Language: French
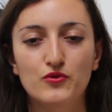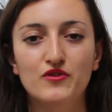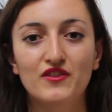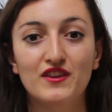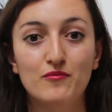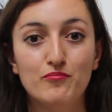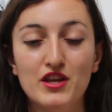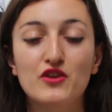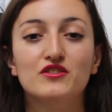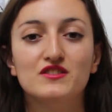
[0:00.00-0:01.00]
une des
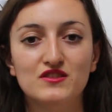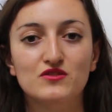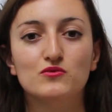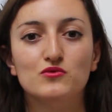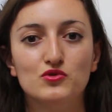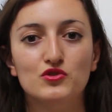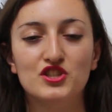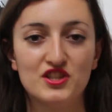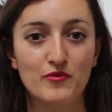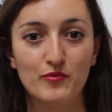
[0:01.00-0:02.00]
meilleures décisions que
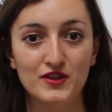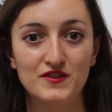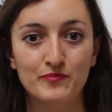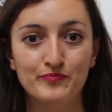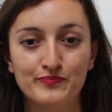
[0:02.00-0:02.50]
j'ai jamais prises.